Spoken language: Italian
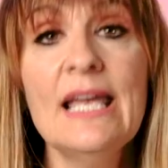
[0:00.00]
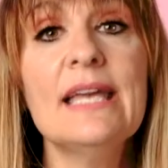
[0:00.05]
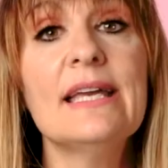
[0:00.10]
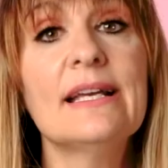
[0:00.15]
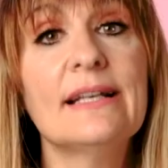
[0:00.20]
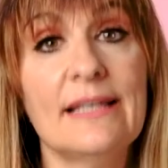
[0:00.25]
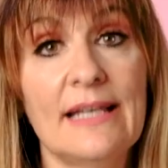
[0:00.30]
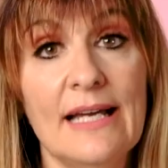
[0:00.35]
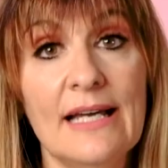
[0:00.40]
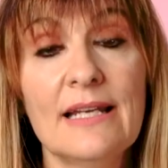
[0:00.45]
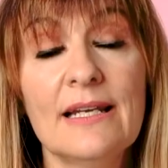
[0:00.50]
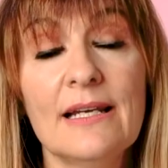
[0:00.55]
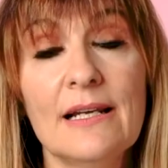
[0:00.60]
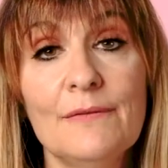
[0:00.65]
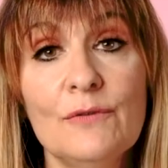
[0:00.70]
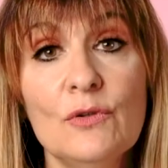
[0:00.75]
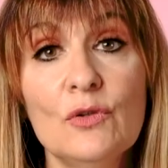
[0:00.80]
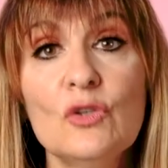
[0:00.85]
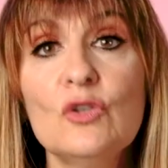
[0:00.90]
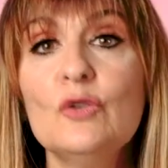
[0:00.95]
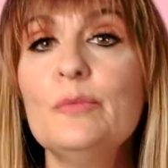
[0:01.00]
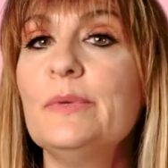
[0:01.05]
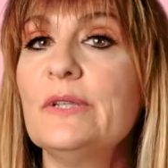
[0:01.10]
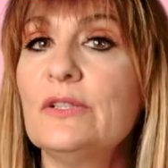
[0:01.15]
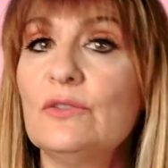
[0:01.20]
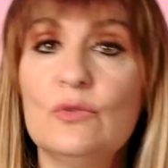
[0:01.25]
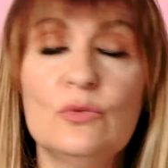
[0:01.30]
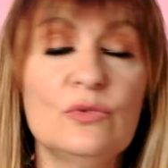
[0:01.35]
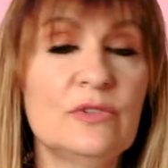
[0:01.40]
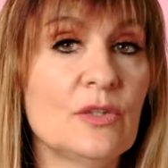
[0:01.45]
e creare lavoro
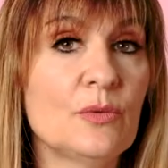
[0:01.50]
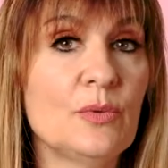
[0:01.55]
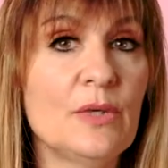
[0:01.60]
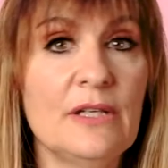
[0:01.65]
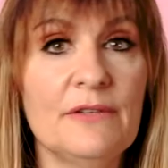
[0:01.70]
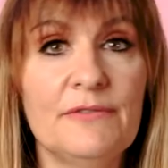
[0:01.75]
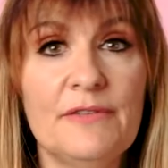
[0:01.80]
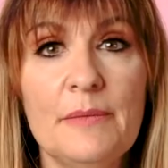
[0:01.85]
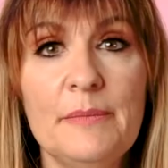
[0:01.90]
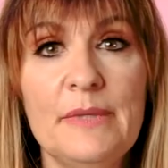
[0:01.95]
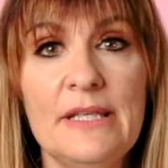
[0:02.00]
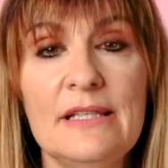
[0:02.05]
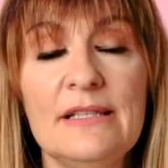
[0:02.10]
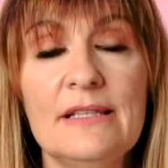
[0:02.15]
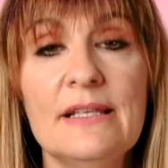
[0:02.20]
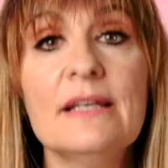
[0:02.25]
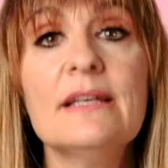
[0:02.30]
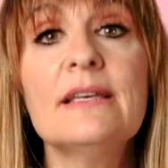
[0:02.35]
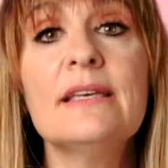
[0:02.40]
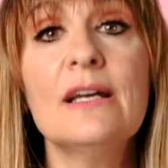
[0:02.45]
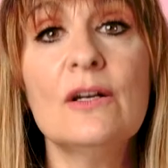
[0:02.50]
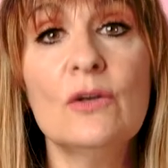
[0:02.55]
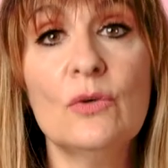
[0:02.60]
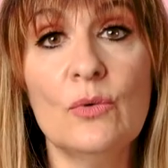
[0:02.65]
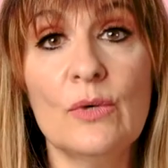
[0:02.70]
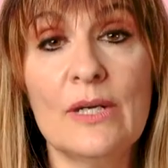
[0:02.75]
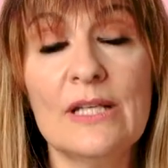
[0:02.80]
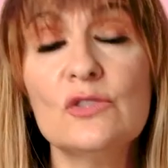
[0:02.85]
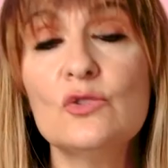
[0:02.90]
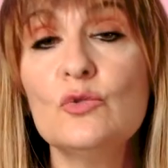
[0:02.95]
per tutte quelle famiglie che
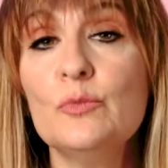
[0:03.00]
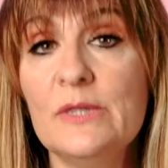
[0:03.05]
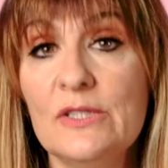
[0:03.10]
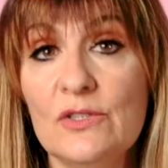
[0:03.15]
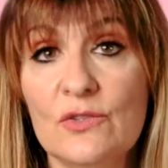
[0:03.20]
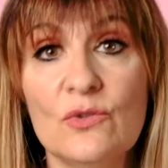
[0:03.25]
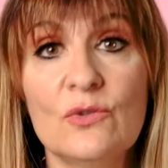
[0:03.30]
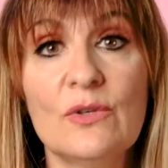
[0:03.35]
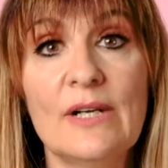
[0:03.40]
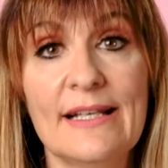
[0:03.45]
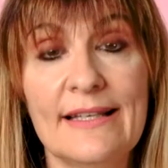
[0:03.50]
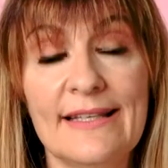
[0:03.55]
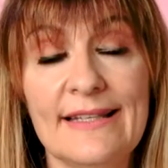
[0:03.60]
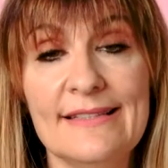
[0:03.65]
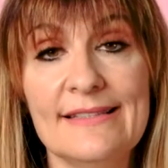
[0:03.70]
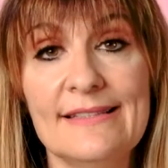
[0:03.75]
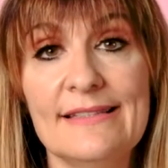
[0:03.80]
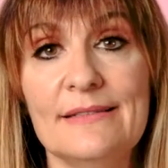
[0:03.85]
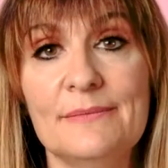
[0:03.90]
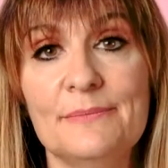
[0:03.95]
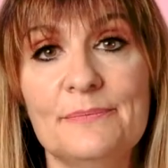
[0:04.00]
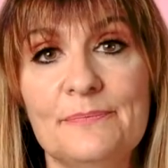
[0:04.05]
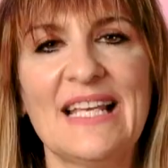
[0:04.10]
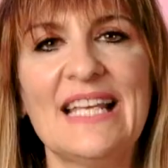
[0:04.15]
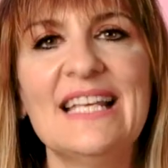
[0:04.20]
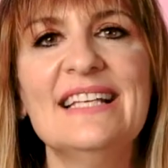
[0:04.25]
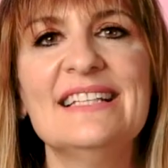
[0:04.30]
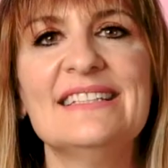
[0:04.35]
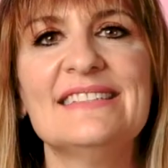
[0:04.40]
ancora subiscono la crisi.